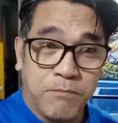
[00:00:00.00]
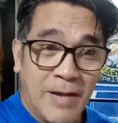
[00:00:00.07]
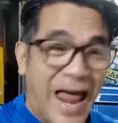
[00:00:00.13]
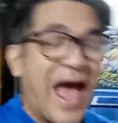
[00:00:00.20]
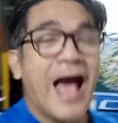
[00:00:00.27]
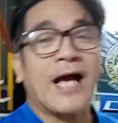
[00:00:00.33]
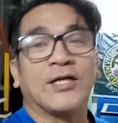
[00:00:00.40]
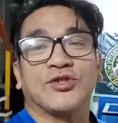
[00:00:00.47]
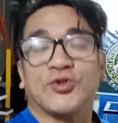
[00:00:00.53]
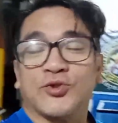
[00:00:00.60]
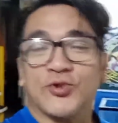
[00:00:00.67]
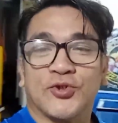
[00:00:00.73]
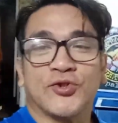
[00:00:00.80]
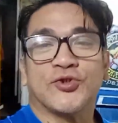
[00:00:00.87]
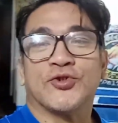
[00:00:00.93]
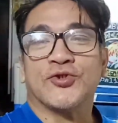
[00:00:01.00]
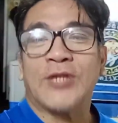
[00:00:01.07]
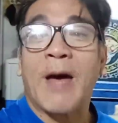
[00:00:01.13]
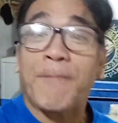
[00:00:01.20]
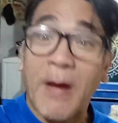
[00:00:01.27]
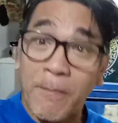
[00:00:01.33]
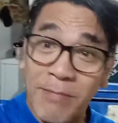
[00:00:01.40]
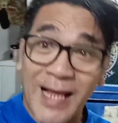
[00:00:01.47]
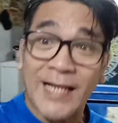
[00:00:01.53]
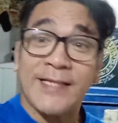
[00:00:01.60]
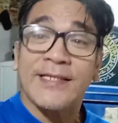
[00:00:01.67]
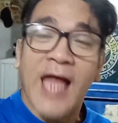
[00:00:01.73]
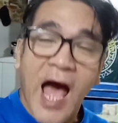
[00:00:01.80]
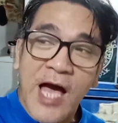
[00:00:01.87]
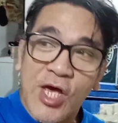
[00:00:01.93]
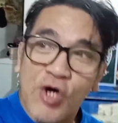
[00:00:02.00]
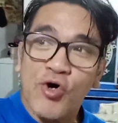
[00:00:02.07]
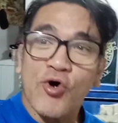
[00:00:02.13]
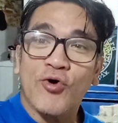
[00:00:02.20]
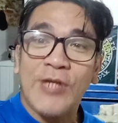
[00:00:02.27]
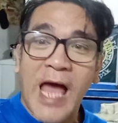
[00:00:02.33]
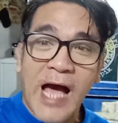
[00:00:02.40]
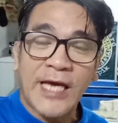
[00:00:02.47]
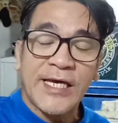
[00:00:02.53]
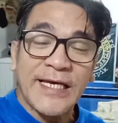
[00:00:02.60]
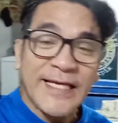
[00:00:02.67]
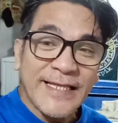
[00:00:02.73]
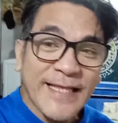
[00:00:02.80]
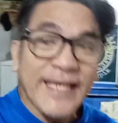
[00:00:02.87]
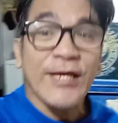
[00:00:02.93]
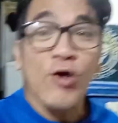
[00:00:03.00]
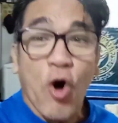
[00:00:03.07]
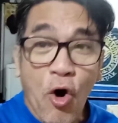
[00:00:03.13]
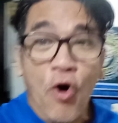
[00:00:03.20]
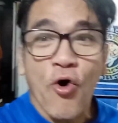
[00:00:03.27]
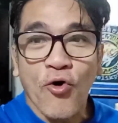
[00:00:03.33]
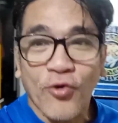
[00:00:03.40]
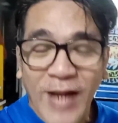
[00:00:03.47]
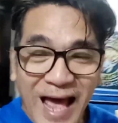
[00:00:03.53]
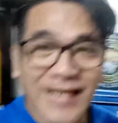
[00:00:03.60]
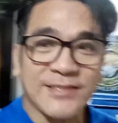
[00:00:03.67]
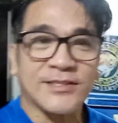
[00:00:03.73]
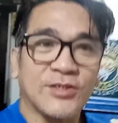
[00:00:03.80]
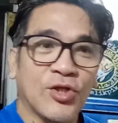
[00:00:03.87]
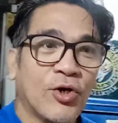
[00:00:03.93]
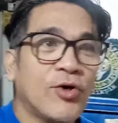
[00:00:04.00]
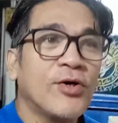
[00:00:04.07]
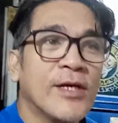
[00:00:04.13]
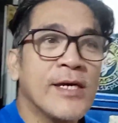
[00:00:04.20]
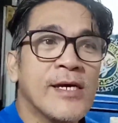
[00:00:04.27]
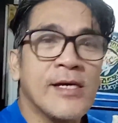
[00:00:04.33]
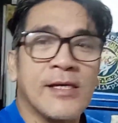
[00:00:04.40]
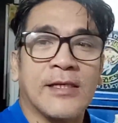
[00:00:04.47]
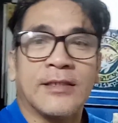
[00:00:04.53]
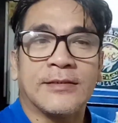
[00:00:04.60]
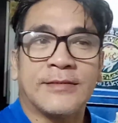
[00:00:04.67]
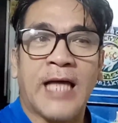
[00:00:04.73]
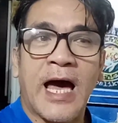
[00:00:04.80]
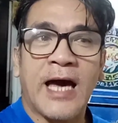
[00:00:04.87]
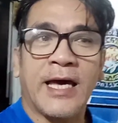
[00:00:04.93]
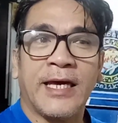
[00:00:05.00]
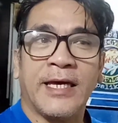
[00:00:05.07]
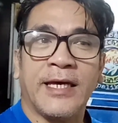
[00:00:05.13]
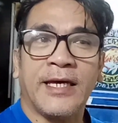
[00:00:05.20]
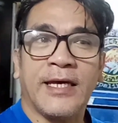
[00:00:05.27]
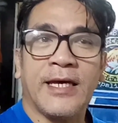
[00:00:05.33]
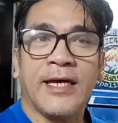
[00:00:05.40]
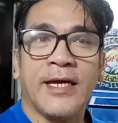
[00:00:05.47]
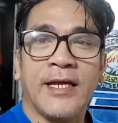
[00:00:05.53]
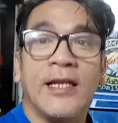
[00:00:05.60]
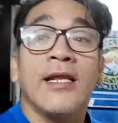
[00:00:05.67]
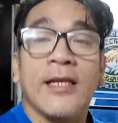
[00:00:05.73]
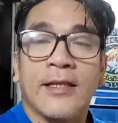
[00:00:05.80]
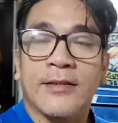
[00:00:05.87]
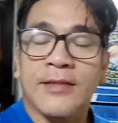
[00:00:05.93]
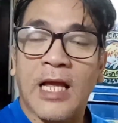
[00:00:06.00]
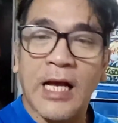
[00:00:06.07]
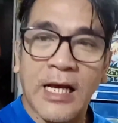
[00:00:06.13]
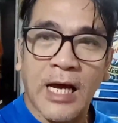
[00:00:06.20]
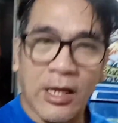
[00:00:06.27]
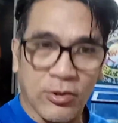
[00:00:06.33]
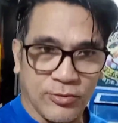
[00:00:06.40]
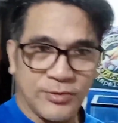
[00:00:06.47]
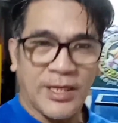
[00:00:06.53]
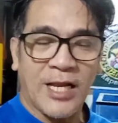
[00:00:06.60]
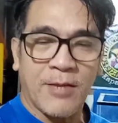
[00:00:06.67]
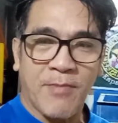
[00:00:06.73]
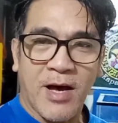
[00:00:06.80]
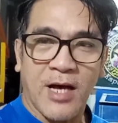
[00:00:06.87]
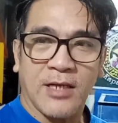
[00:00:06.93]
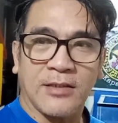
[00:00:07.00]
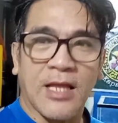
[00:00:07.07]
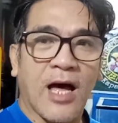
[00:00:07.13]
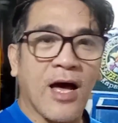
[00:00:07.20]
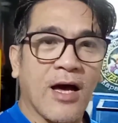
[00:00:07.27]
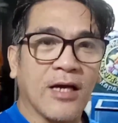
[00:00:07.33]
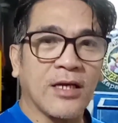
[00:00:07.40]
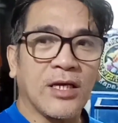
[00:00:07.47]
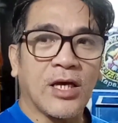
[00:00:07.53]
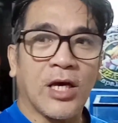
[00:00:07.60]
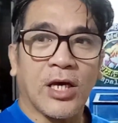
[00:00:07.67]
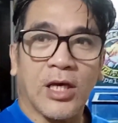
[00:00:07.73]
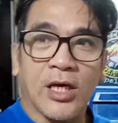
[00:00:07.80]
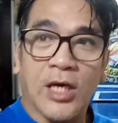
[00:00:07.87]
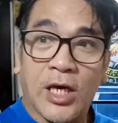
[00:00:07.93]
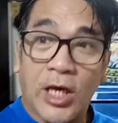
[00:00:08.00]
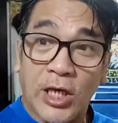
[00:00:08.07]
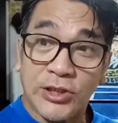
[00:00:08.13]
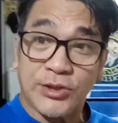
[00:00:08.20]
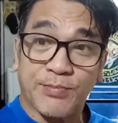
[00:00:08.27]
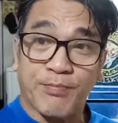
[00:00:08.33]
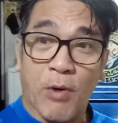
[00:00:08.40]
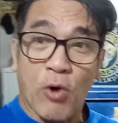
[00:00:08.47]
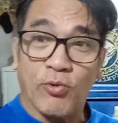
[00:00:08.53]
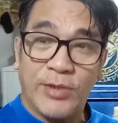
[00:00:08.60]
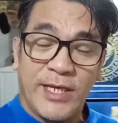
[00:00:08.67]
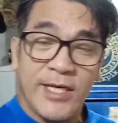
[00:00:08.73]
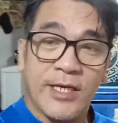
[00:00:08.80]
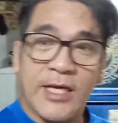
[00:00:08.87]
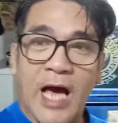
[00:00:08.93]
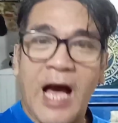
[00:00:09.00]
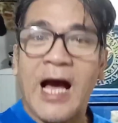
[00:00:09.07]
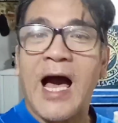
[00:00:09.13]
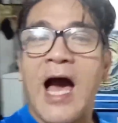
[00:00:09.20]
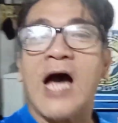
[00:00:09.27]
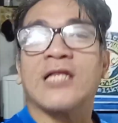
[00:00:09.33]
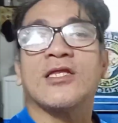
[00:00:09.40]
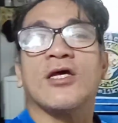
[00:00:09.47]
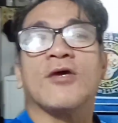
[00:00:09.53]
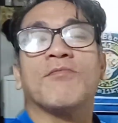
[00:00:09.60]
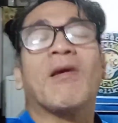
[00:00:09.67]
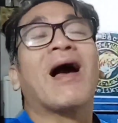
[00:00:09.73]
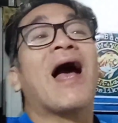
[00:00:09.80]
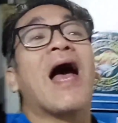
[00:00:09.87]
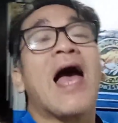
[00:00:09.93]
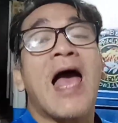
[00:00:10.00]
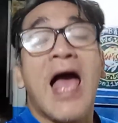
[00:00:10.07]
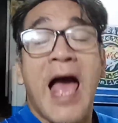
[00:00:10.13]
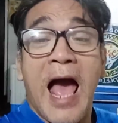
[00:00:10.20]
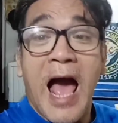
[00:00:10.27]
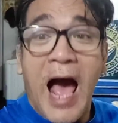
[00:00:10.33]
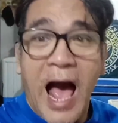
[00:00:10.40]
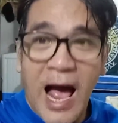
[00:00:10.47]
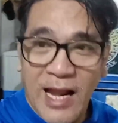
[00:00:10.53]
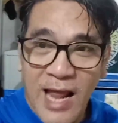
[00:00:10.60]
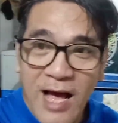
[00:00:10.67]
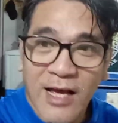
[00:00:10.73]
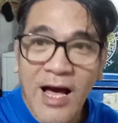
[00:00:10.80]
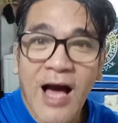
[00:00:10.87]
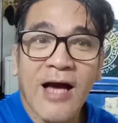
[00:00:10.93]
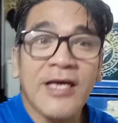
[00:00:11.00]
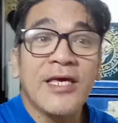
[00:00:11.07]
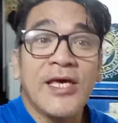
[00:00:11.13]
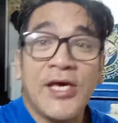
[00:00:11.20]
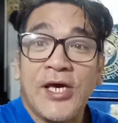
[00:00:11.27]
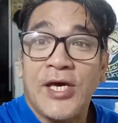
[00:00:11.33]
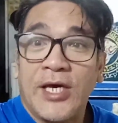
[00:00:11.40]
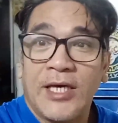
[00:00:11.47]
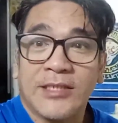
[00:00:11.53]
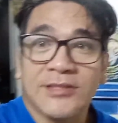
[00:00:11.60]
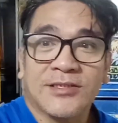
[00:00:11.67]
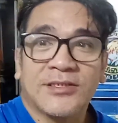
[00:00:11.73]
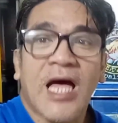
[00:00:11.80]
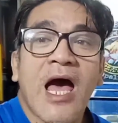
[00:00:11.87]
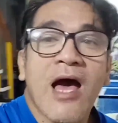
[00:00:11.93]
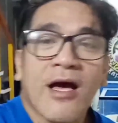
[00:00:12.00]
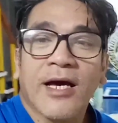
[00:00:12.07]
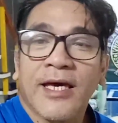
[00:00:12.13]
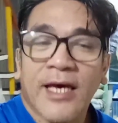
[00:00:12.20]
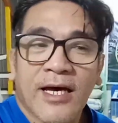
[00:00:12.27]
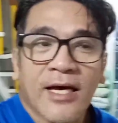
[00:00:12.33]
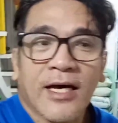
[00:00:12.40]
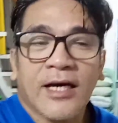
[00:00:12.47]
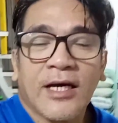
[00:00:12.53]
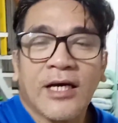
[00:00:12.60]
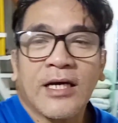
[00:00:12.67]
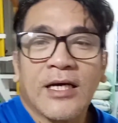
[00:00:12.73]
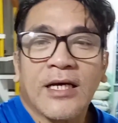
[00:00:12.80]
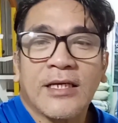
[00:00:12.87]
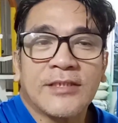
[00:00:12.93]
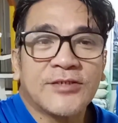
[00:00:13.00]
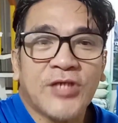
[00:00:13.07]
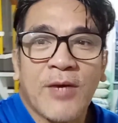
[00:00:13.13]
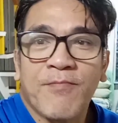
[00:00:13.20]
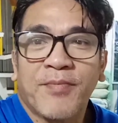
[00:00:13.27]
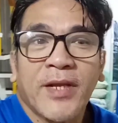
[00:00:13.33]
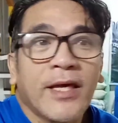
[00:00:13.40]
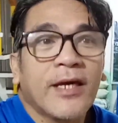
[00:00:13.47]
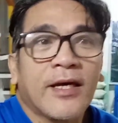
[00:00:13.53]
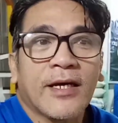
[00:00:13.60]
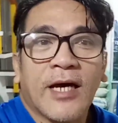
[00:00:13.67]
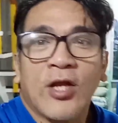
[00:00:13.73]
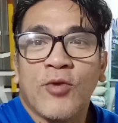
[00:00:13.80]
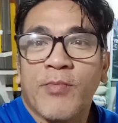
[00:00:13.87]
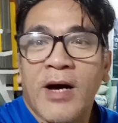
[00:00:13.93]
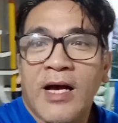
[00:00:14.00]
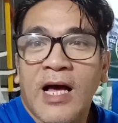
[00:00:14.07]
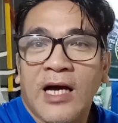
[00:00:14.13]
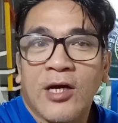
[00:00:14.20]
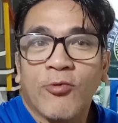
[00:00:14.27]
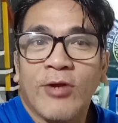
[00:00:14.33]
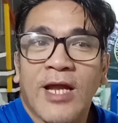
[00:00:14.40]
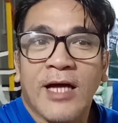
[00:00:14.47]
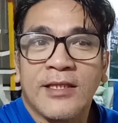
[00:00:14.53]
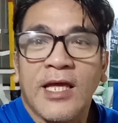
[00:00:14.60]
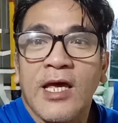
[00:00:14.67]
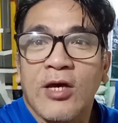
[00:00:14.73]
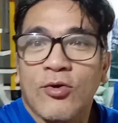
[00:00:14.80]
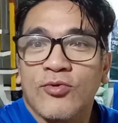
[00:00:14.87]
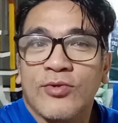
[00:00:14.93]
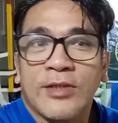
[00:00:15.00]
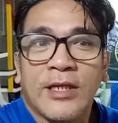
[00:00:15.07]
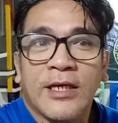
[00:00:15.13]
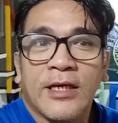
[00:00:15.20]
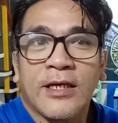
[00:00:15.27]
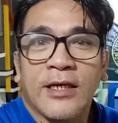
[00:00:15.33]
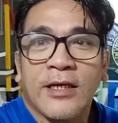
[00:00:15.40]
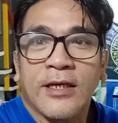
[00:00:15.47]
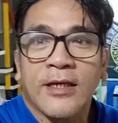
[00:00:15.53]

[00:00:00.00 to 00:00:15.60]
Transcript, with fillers: vlog. So napablog tayo ng hindi oras no? Dahil nagkaroon na naman ng spawning ang ating mga alagang isda. Kaya syempre ano pang gagawin natin kundi